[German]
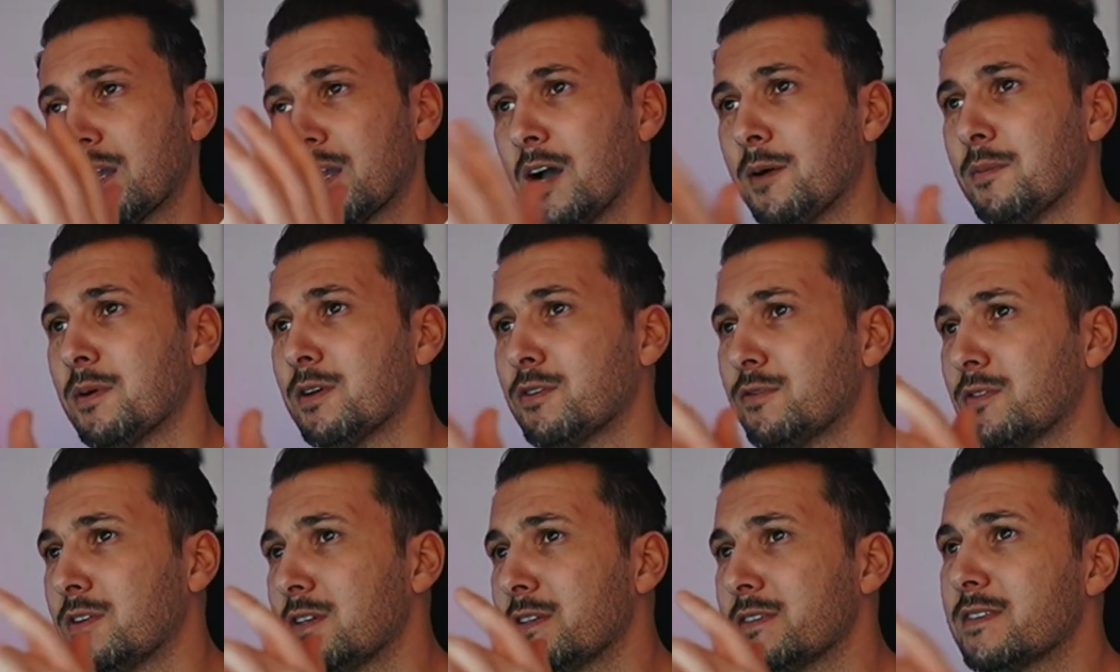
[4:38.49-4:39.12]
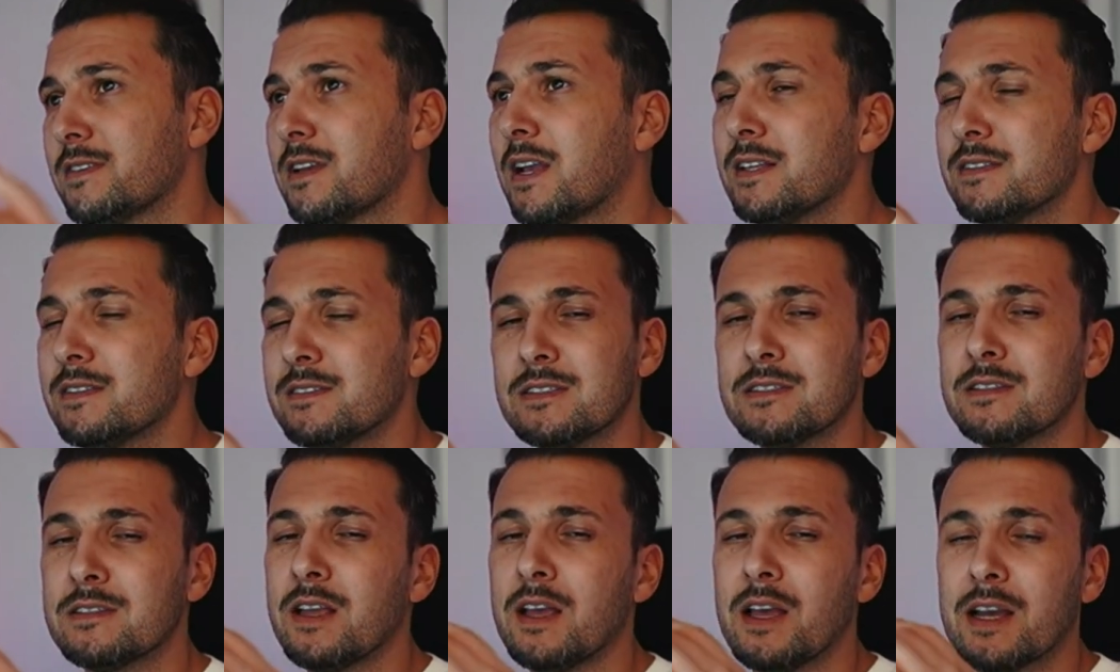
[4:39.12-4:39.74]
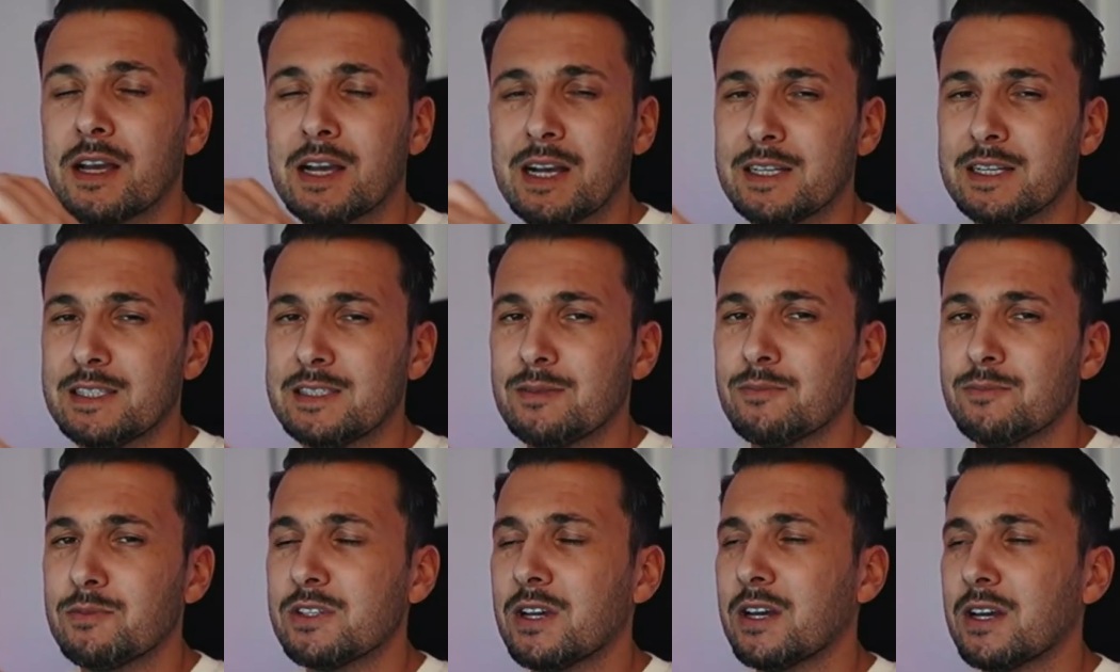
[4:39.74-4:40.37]
Aber ich finde diese ganzen
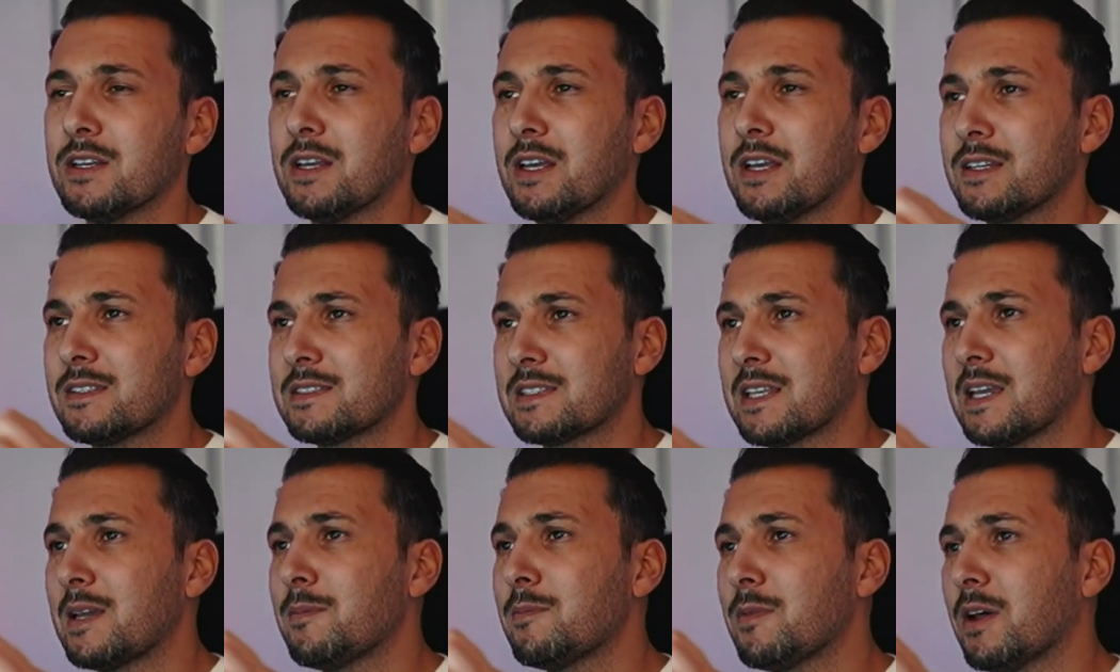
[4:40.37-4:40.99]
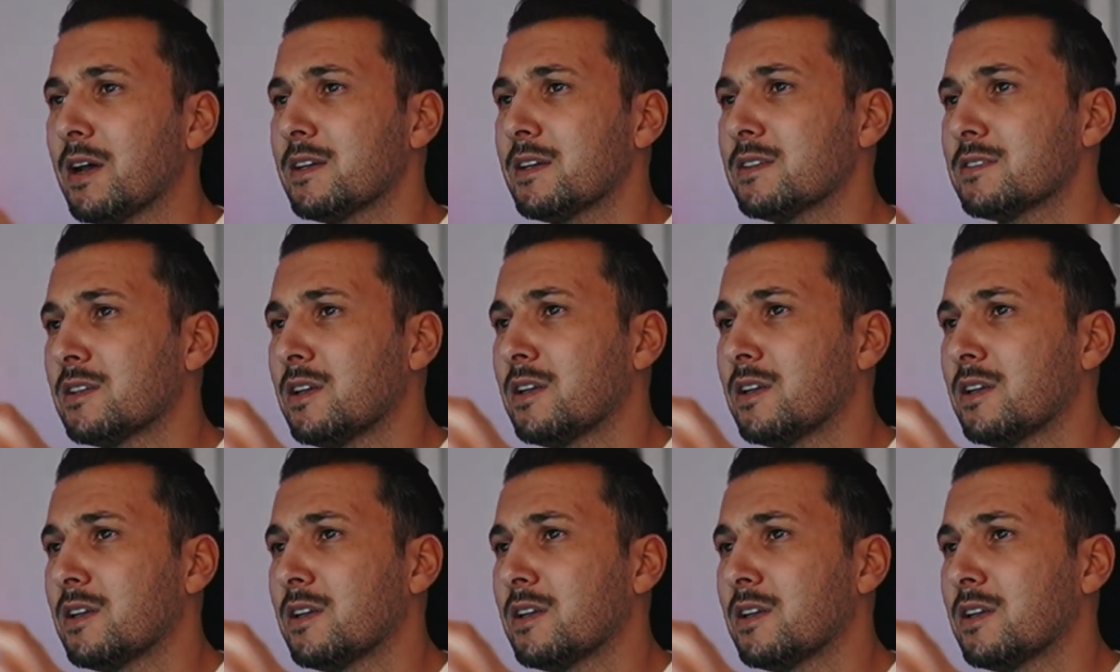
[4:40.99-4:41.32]
Custom-Sachen extrem nice